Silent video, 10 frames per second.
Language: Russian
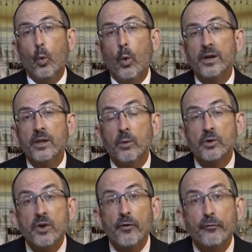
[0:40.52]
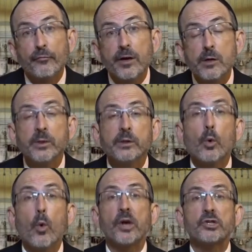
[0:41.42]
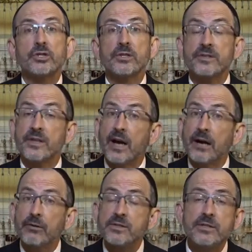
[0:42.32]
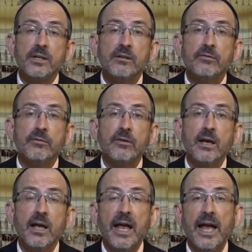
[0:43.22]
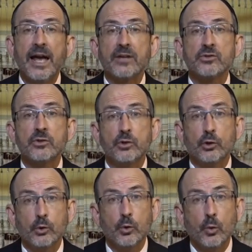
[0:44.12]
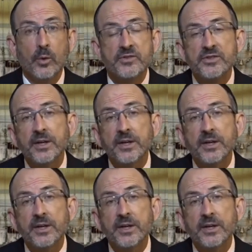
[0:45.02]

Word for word: Один из наиболее частых вопросов, что я получаю, о грехе.